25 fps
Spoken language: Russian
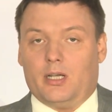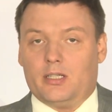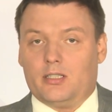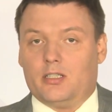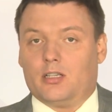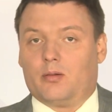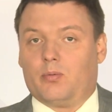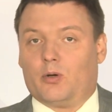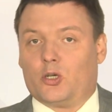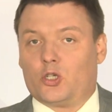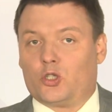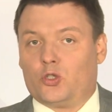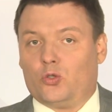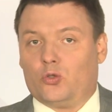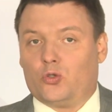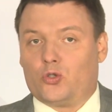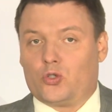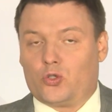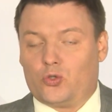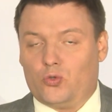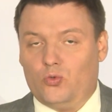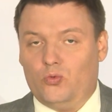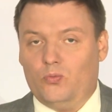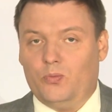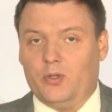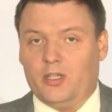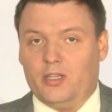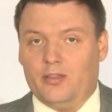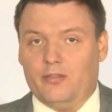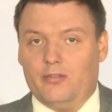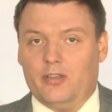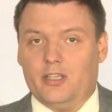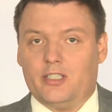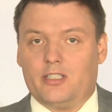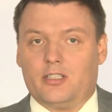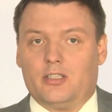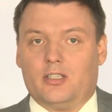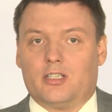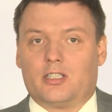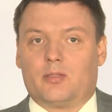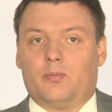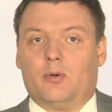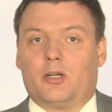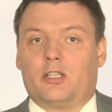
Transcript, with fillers: Праздник прошел шумно и весело.